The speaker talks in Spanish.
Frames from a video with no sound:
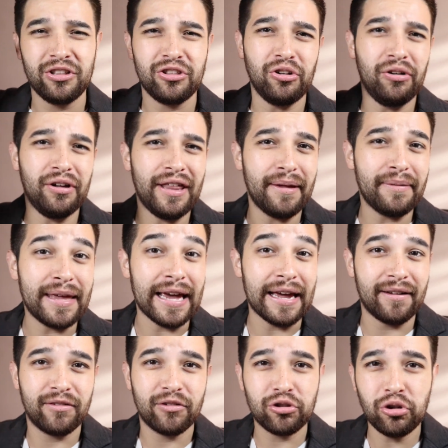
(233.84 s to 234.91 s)

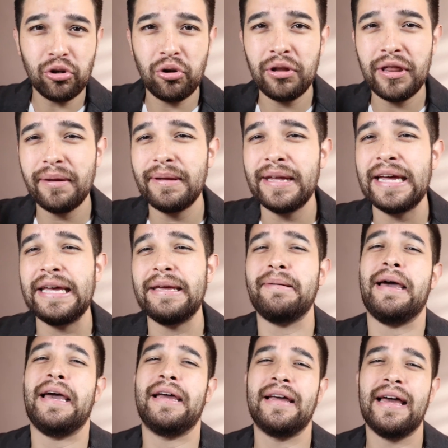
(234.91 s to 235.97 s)
todavía, todavía ahí
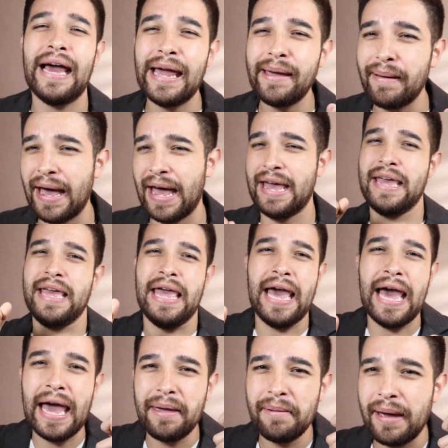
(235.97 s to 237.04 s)
va, ahí va,
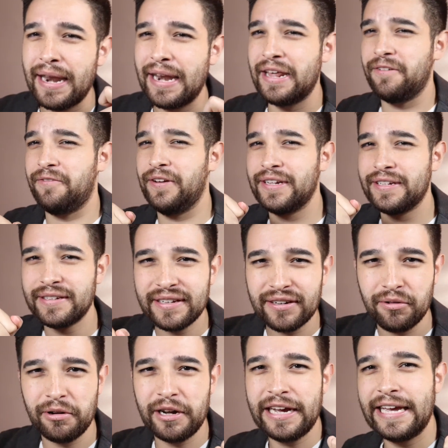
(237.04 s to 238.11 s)
ahí va Netflix,
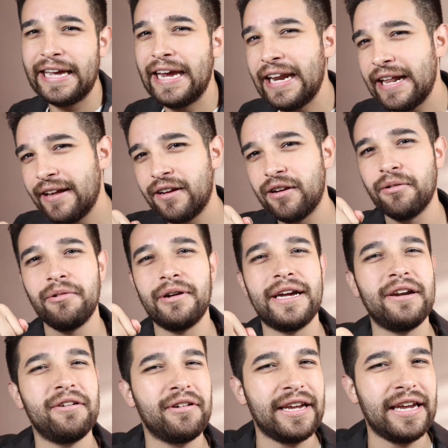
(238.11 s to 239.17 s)
como que quiere, como
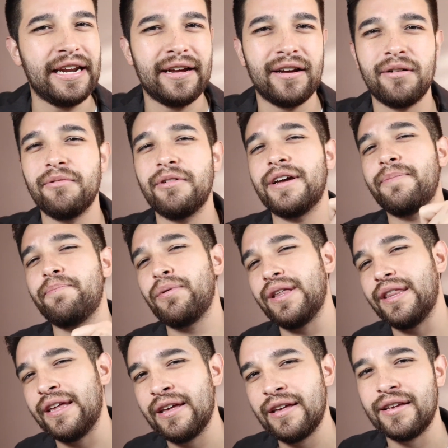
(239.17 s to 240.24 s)
que no quiere, como que
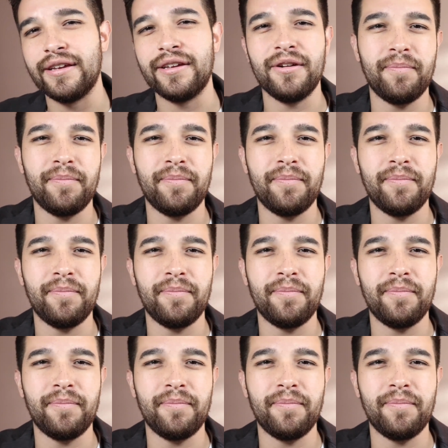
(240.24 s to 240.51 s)
puede y